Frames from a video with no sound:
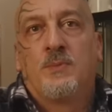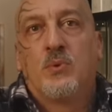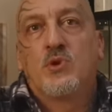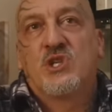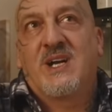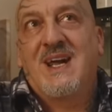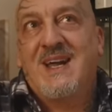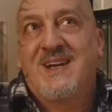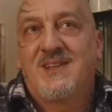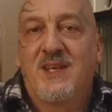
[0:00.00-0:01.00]
Pusher
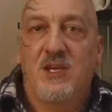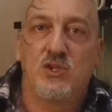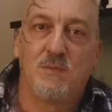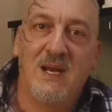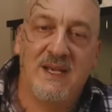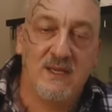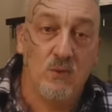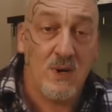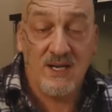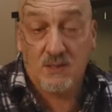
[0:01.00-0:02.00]
Heritage Black
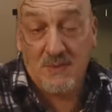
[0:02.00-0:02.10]
and White.